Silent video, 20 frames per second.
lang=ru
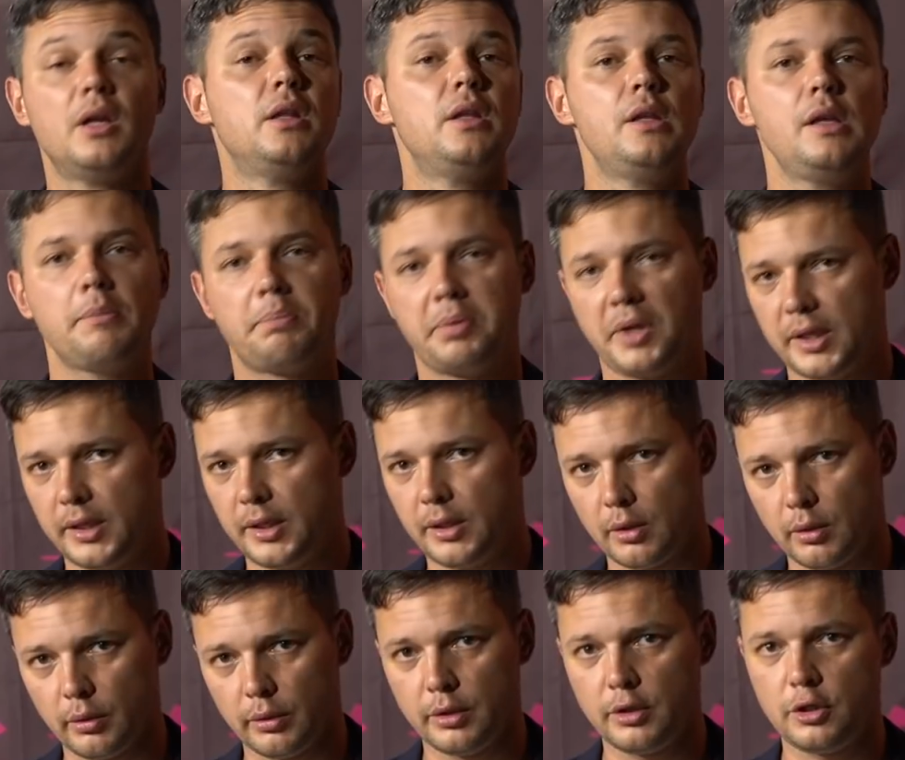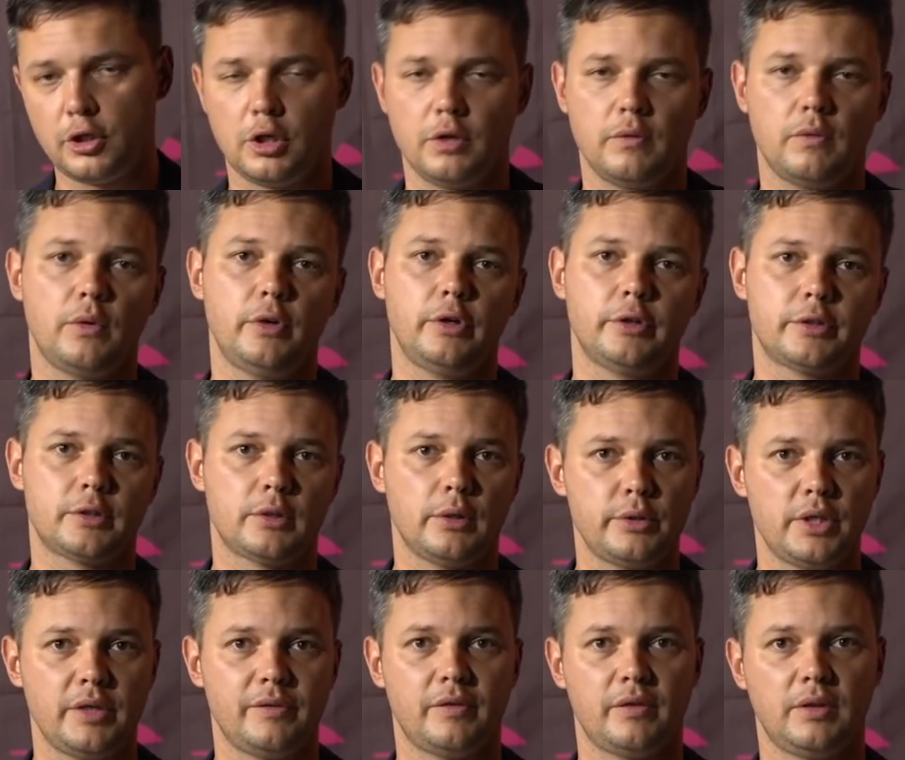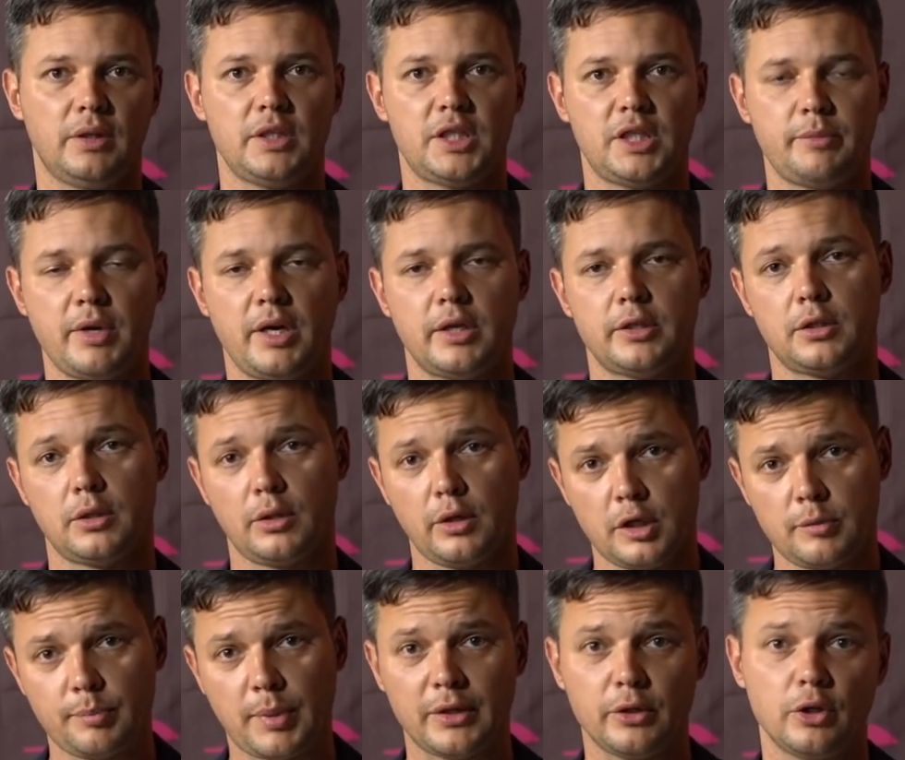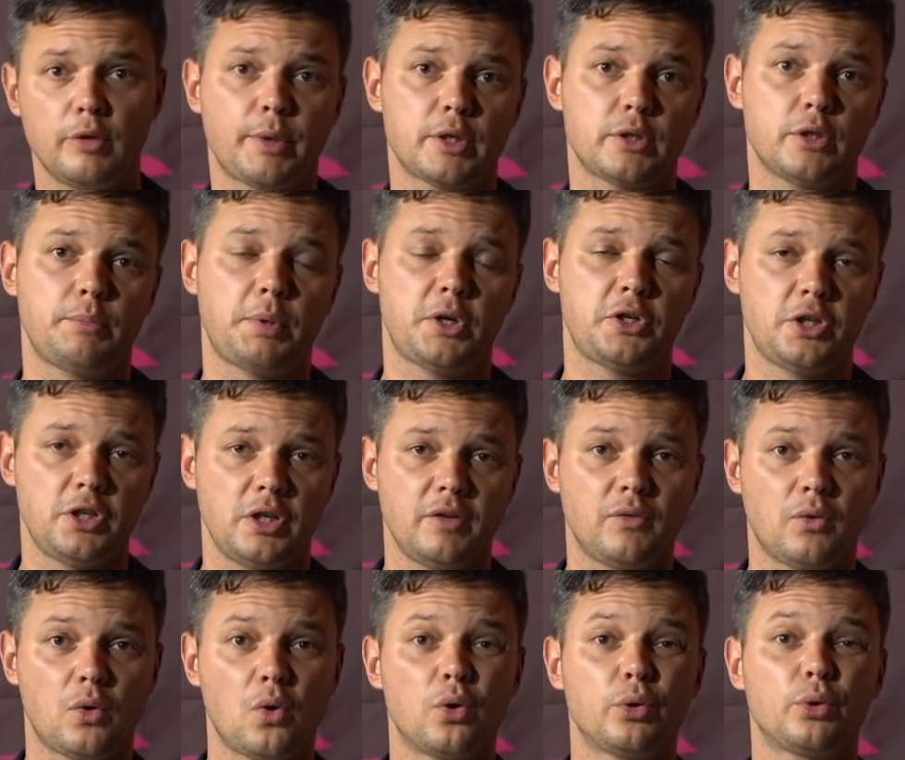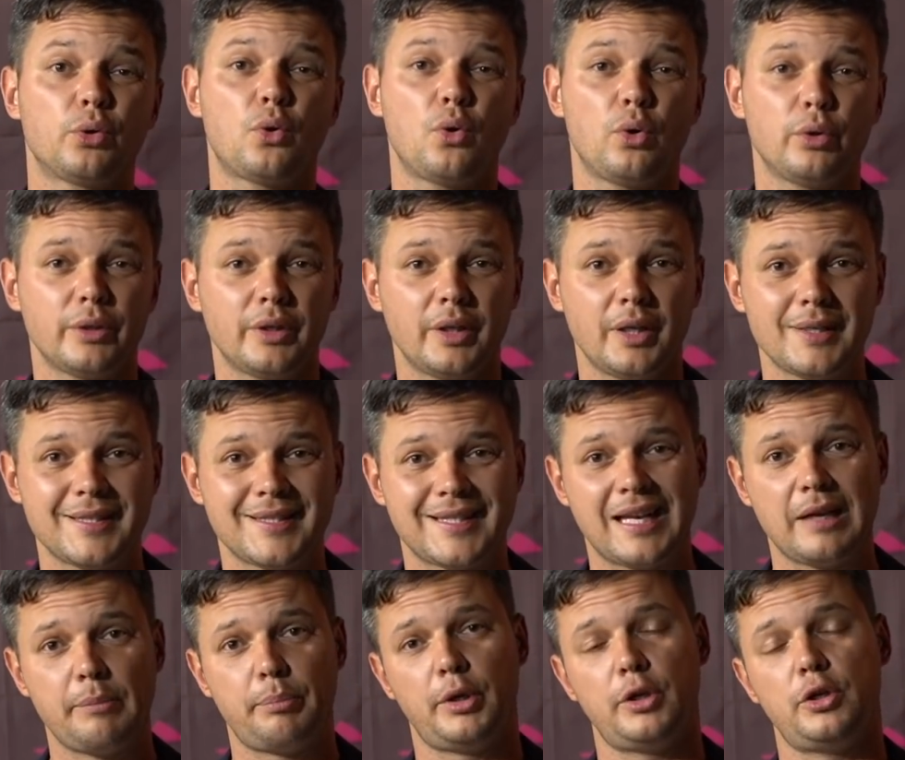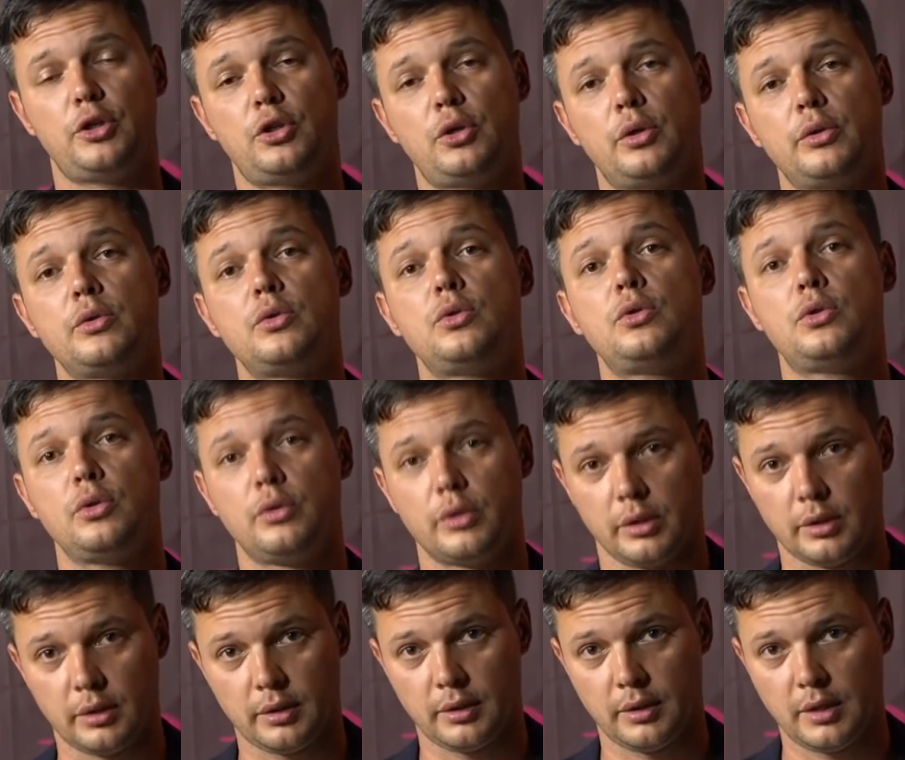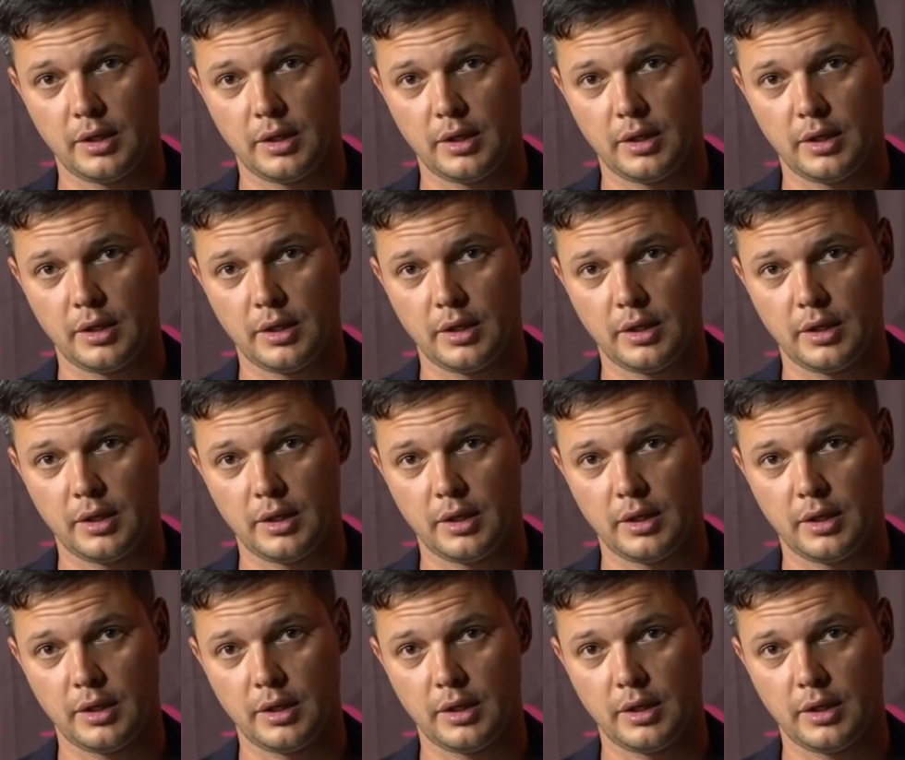Не планирую ничего эксклюзивного для себя строить по одной простой причине. В Гонконге запрещен тюнинг.